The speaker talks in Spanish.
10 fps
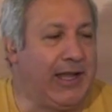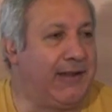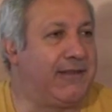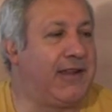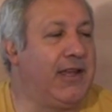
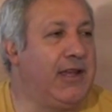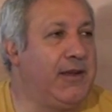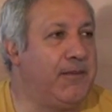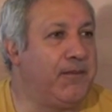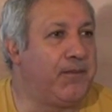es
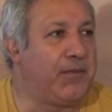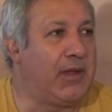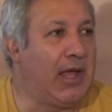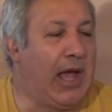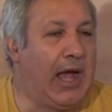que
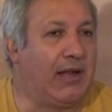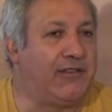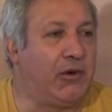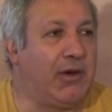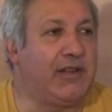al
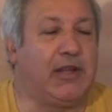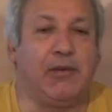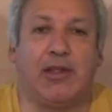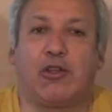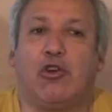ser una
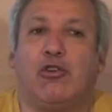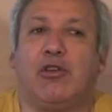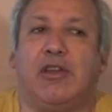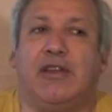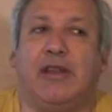actividad
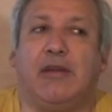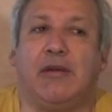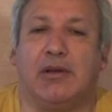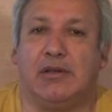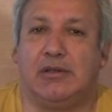
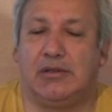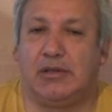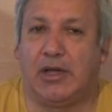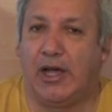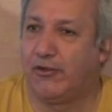cognitiva
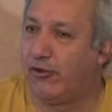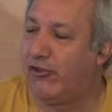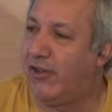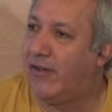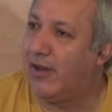
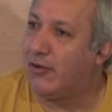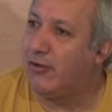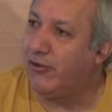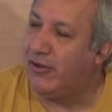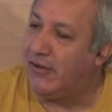asociada a la
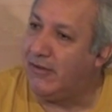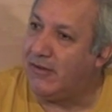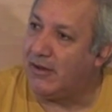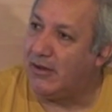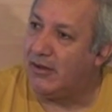
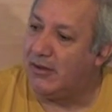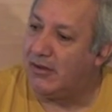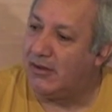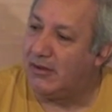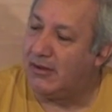conciencia,
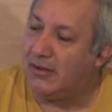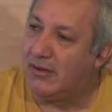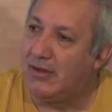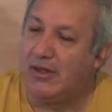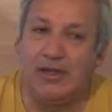
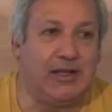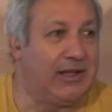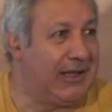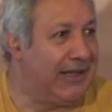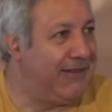
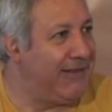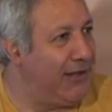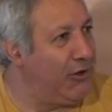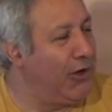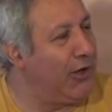y
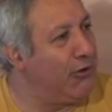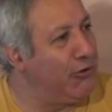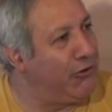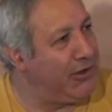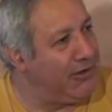siendo la
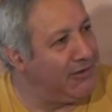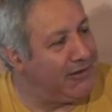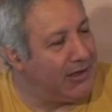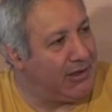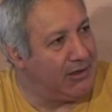
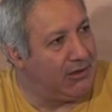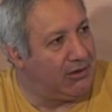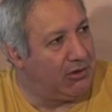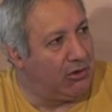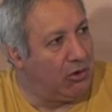conciencia
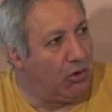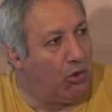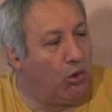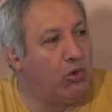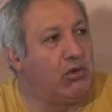
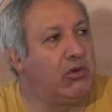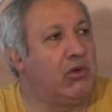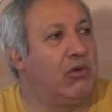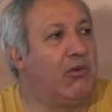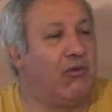un
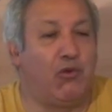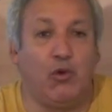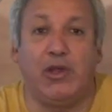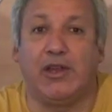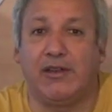
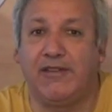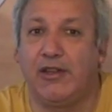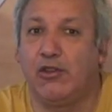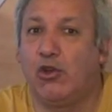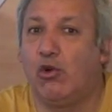fluir,
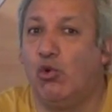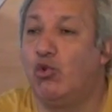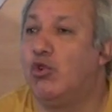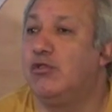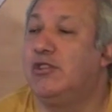siendo
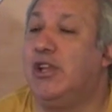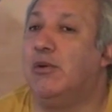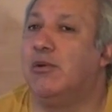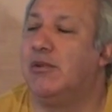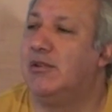un
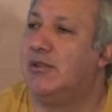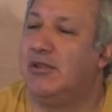continuo,